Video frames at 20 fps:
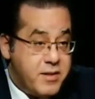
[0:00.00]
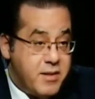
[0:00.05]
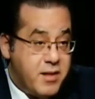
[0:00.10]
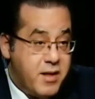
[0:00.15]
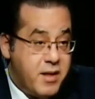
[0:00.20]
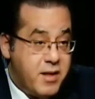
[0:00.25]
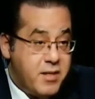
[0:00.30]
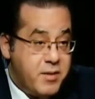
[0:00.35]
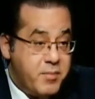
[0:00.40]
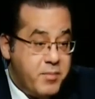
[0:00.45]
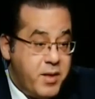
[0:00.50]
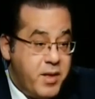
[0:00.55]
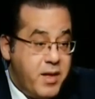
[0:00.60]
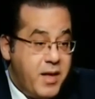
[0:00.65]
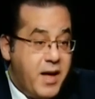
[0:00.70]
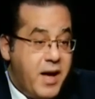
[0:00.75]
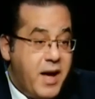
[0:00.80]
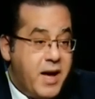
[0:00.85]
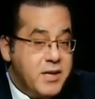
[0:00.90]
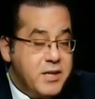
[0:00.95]
القادم
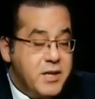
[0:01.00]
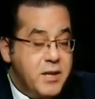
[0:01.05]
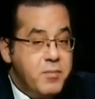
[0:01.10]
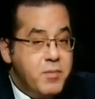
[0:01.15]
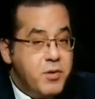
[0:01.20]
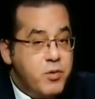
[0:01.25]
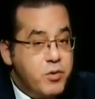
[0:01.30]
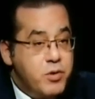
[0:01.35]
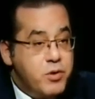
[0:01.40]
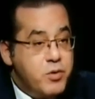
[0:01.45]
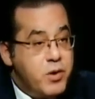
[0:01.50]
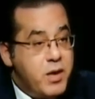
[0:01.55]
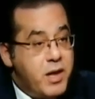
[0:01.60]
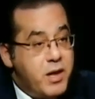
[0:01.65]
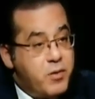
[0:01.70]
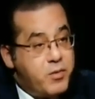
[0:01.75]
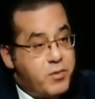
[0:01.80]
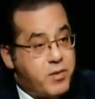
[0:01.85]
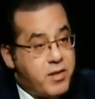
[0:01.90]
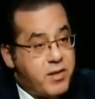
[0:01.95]
عشان ما تقولش والله
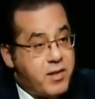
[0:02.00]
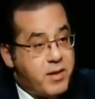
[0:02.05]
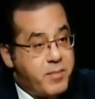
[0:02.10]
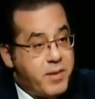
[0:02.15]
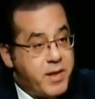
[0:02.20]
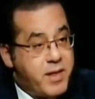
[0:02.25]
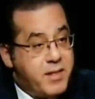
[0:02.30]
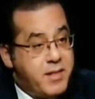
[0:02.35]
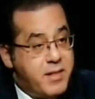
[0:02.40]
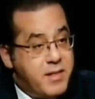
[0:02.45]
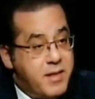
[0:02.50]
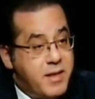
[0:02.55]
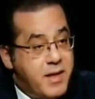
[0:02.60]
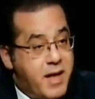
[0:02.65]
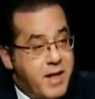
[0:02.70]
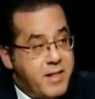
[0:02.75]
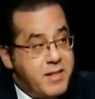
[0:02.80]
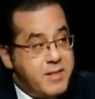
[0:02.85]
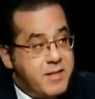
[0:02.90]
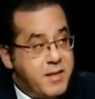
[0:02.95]
الاستاذ عماد
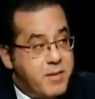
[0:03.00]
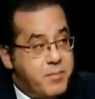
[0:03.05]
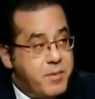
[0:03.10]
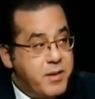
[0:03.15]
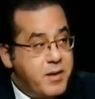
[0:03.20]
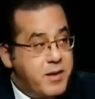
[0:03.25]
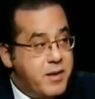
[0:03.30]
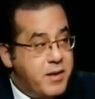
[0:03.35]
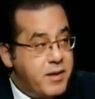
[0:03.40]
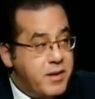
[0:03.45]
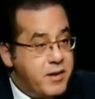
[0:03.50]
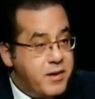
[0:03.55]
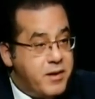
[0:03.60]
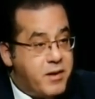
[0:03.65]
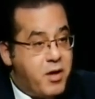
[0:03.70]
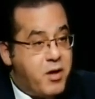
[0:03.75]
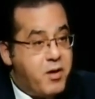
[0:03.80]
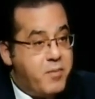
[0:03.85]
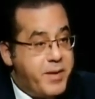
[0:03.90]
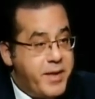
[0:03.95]
انسب
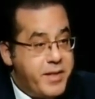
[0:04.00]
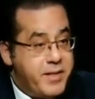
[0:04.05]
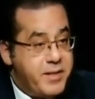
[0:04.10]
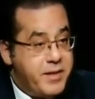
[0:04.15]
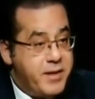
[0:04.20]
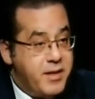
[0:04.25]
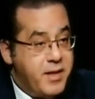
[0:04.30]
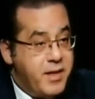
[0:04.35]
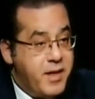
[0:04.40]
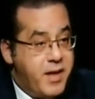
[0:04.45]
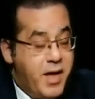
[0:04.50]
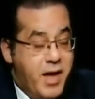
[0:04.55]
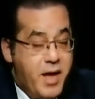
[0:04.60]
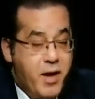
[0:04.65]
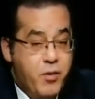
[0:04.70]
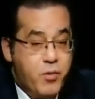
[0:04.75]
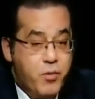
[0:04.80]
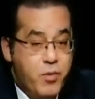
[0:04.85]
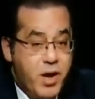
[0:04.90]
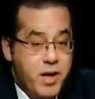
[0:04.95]
لرغباتي
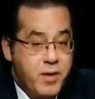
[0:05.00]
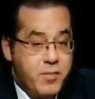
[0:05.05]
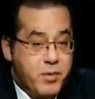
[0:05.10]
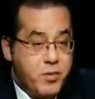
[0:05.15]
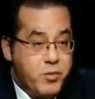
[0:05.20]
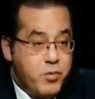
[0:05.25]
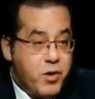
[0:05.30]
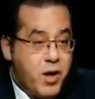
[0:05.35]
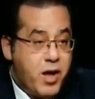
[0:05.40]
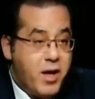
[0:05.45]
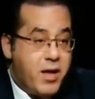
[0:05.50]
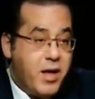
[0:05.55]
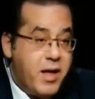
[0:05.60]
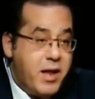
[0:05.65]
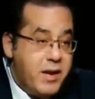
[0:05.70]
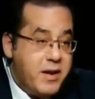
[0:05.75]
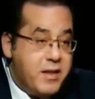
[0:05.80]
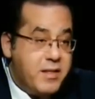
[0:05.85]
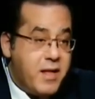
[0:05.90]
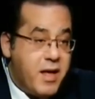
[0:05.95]
او ايمن نور
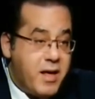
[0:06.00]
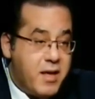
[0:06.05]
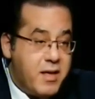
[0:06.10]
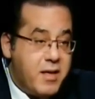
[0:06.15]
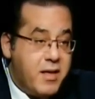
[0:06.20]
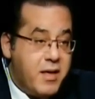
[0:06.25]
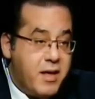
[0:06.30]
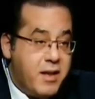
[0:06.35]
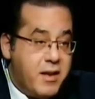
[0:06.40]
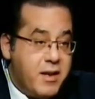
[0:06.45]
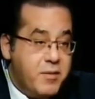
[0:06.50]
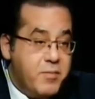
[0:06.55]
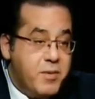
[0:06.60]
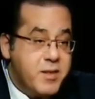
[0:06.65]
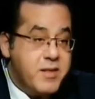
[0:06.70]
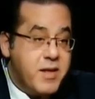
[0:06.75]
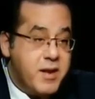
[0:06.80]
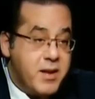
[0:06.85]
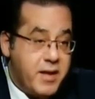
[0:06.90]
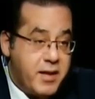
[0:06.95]
اقل تحقيقا
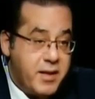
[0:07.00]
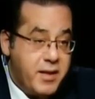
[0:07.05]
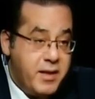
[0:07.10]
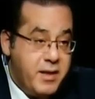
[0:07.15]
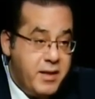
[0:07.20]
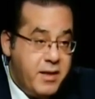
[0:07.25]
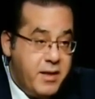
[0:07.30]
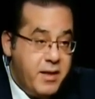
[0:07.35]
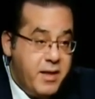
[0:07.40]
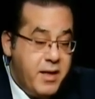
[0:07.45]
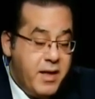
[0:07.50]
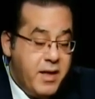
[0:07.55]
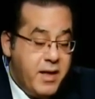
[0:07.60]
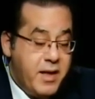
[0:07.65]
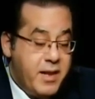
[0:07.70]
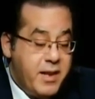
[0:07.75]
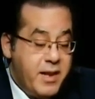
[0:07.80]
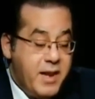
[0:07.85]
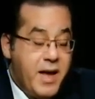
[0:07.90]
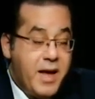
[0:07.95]
لمصالحي
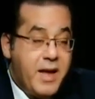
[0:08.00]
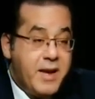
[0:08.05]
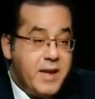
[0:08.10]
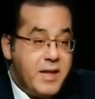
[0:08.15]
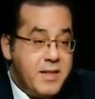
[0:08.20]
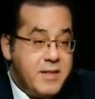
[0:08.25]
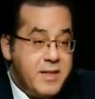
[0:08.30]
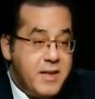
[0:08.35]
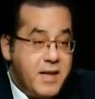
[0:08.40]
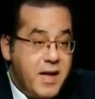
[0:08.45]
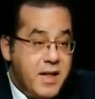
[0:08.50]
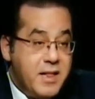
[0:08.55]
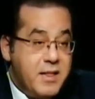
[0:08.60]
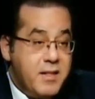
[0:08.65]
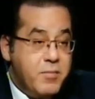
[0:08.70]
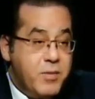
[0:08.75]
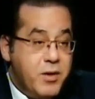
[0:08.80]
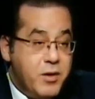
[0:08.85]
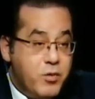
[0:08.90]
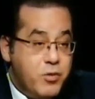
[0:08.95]
لا احنا عايزين
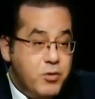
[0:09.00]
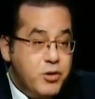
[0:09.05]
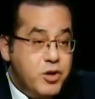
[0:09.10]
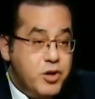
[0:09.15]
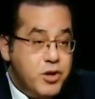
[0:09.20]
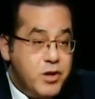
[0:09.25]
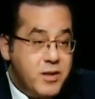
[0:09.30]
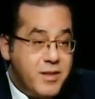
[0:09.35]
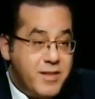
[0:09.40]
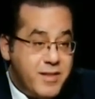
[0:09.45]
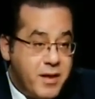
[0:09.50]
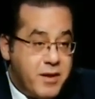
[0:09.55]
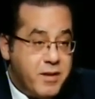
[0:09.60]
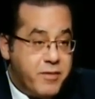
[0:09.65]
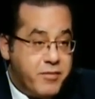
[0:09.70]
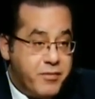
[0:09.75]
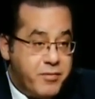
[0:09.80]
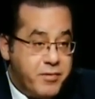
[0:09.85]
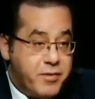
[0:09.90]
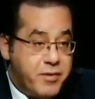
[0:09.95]
حد ما يكونش
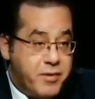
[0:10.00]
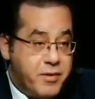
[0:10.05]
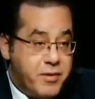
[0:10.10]
طرف